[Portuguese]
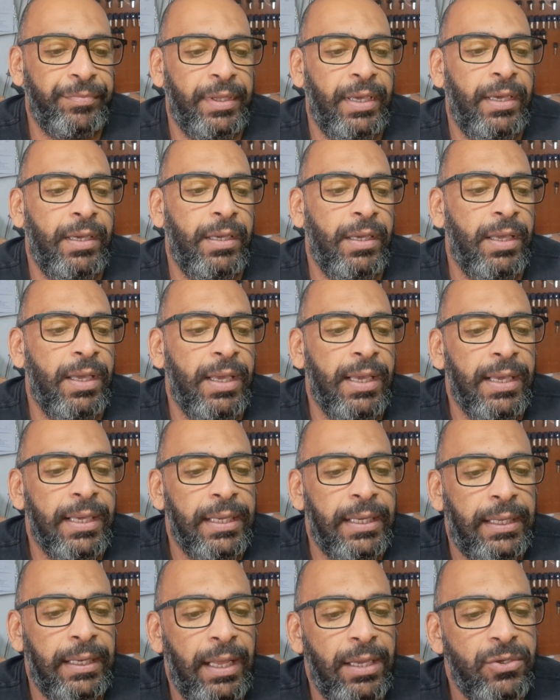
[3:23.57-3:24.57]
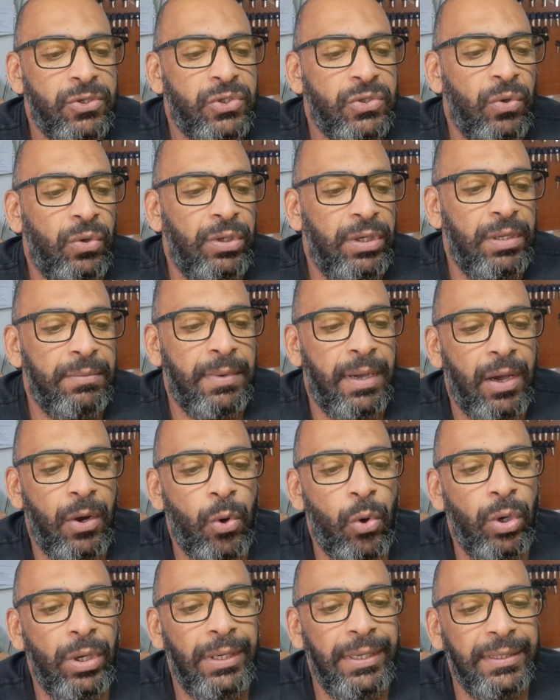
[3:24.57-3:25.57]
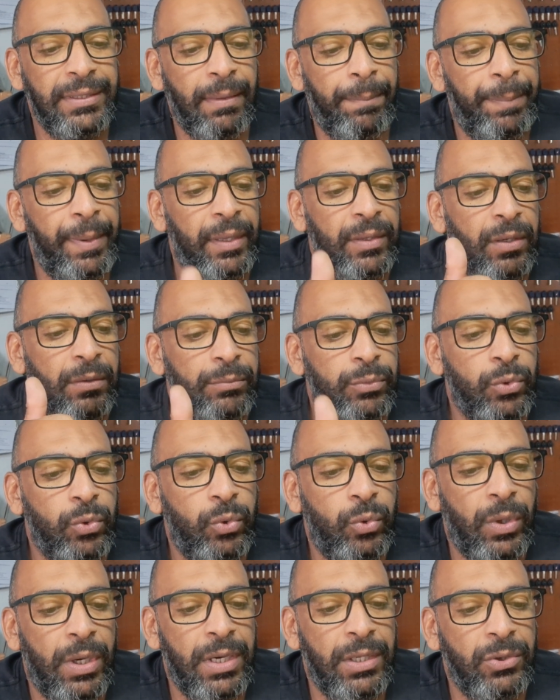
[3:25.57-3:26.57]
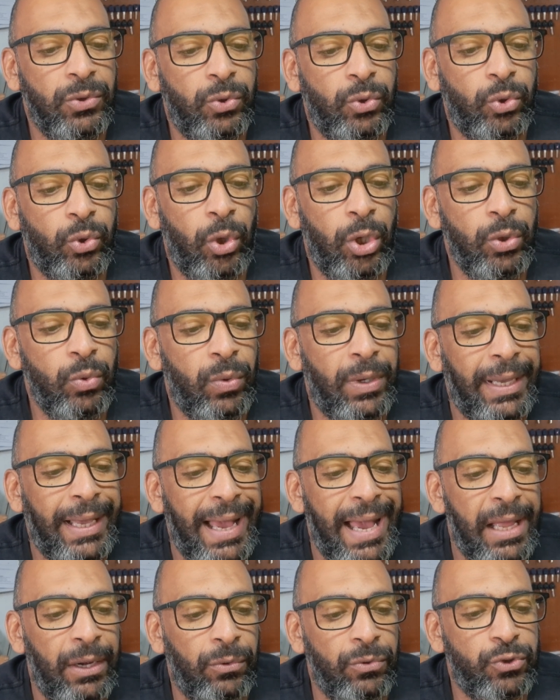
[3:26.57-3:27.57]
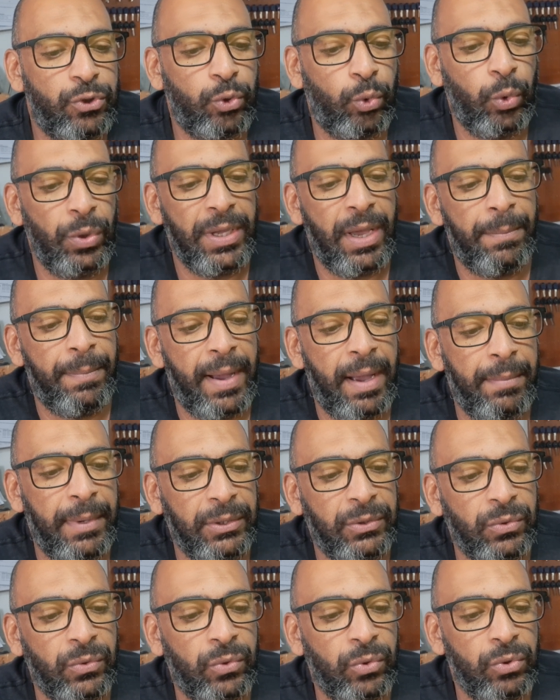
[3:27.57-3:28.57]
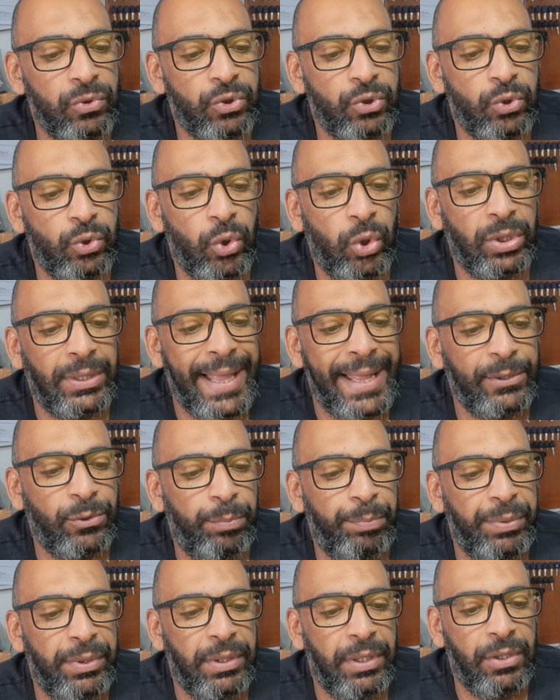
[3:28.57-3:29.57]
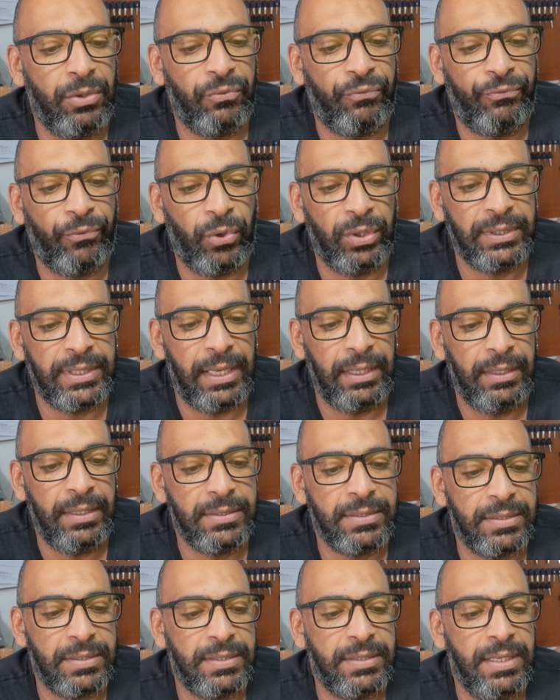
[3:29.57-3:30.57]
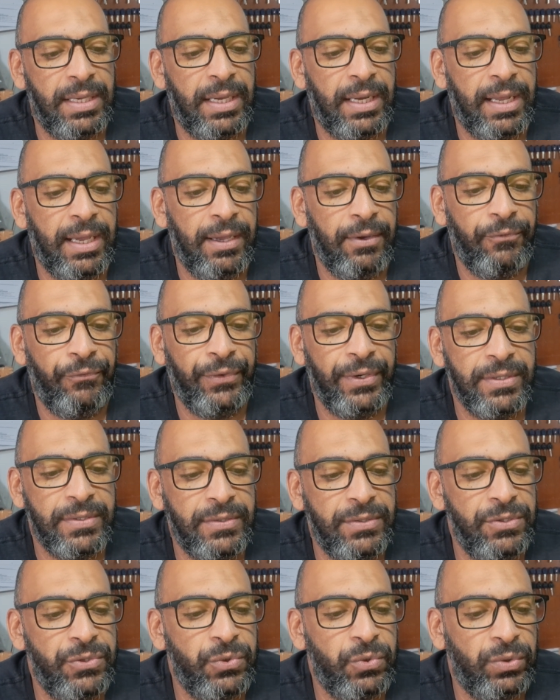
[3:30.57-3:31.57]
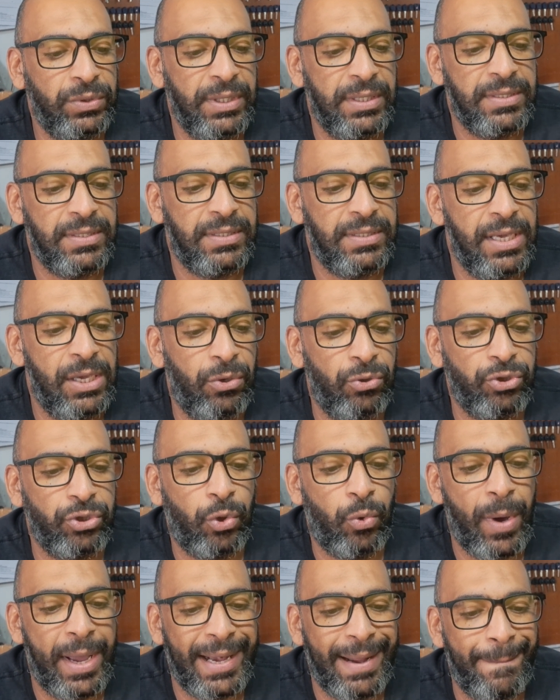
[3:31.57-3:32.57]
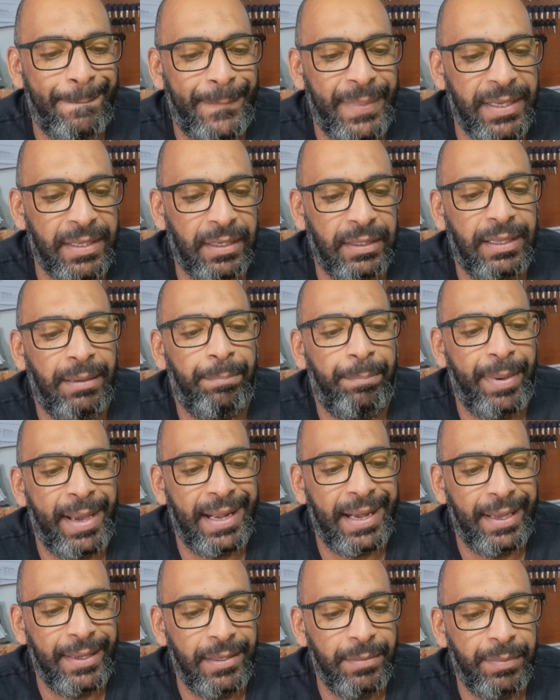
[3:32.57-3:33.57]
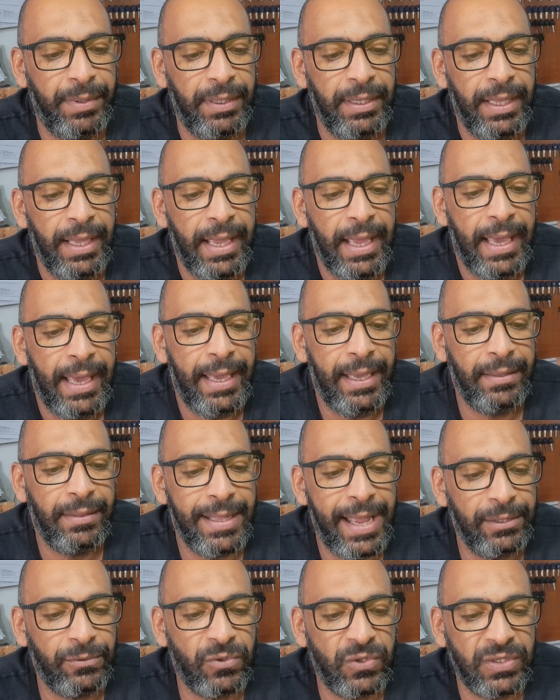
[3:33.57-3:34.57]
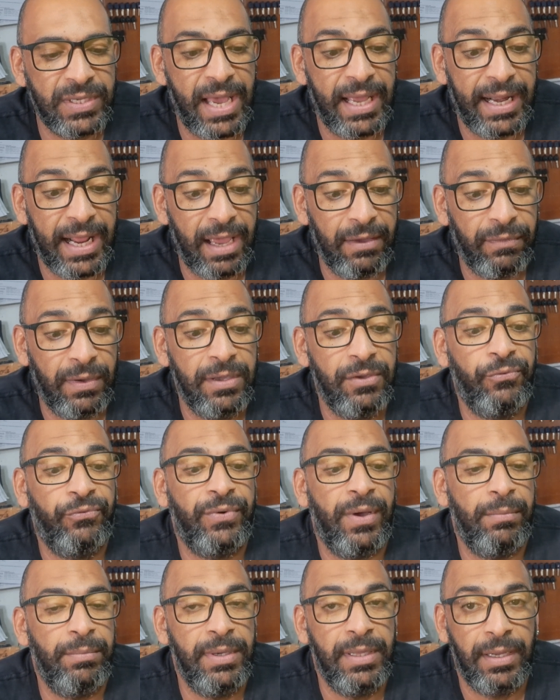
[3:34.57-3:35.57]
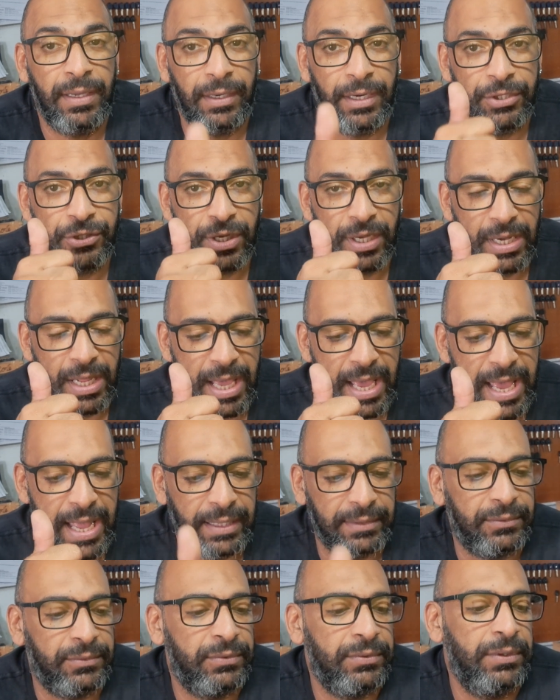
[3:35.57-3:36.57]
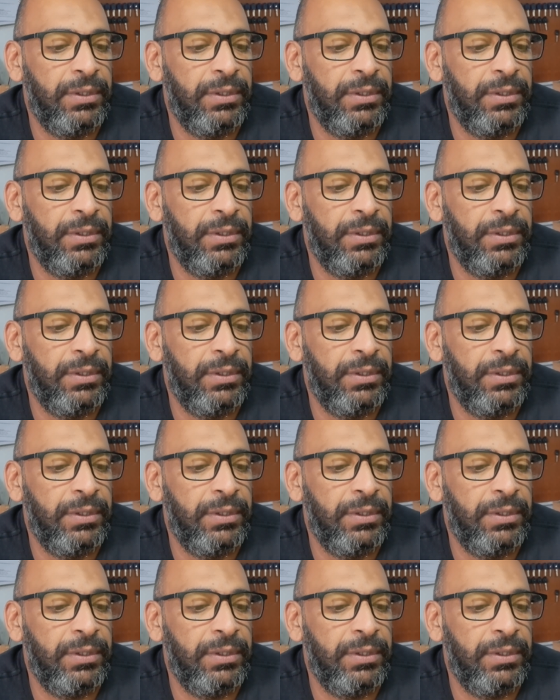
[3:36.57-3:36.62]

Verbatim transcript: É. Cleidson Lima, Olinda, Pernambuco, Antônio Carlos, Cuiabá, Mato Grosso, Nonato Pinheiro, Fortaleza, Ceará, Francisco Terceiro de Guarabira, da Paraíba, Renato Saraiva e família, grande Renato,